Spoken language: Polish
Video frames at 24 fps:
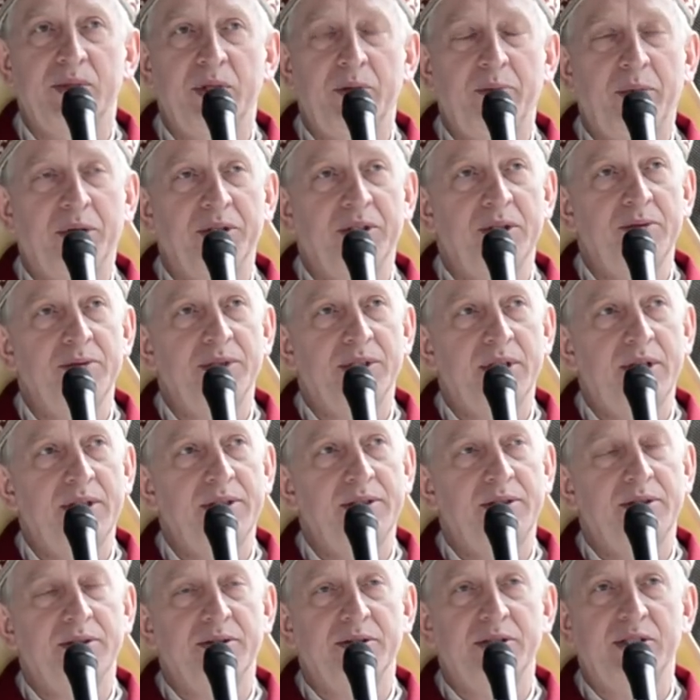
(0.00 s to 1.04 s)
I potem
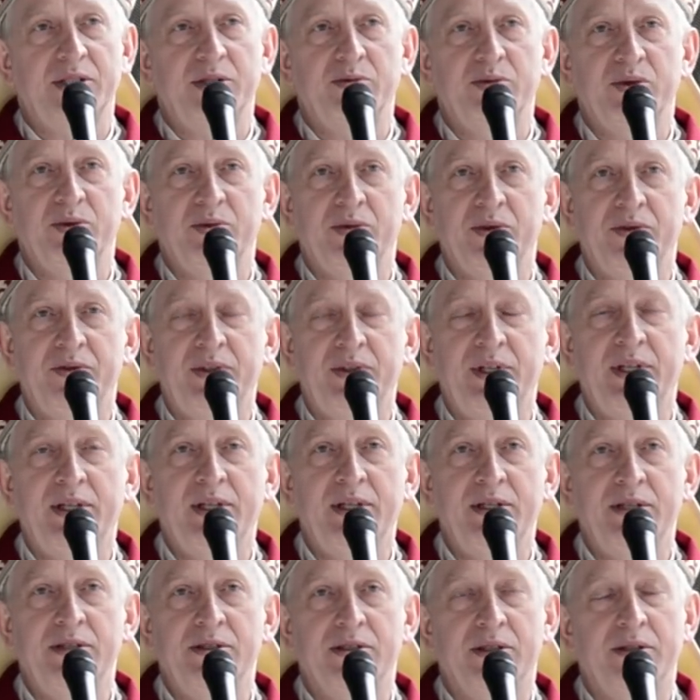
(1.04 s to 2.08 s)
często żeśmy
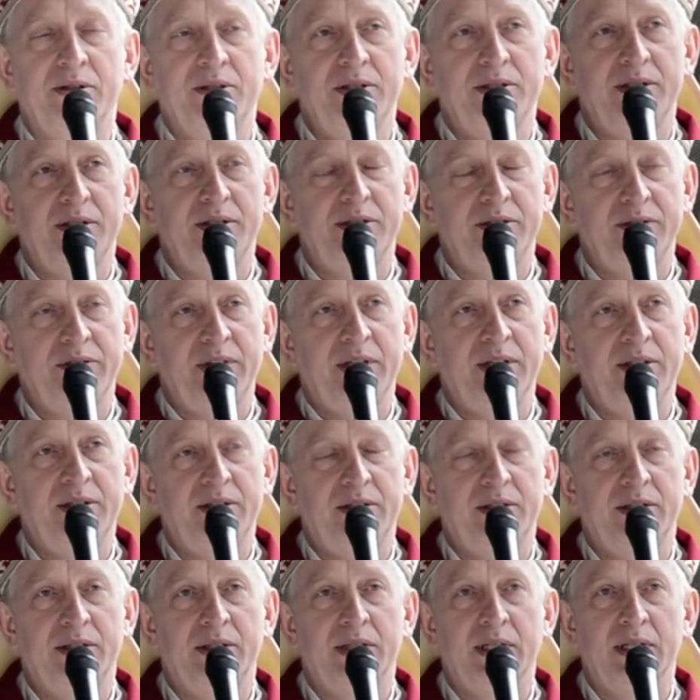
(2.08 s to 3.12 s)
mówili, iż Ojciec
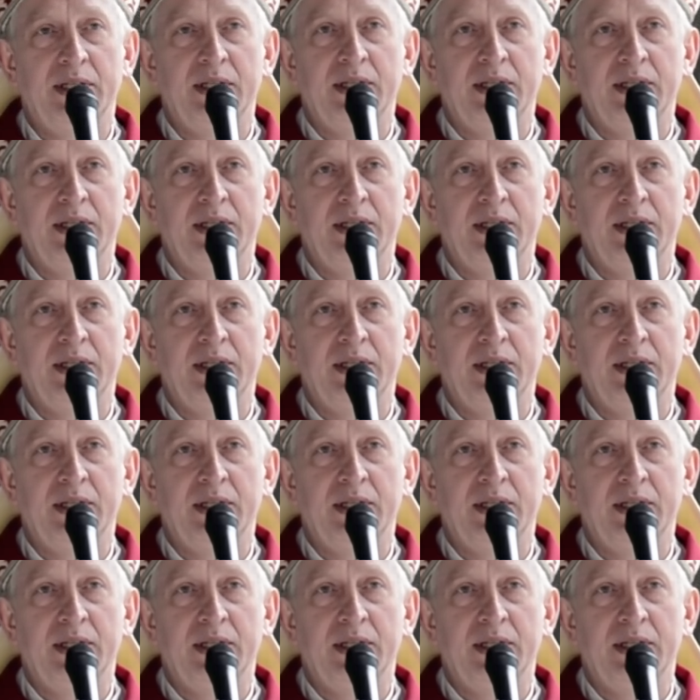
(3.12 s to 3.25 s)
Święty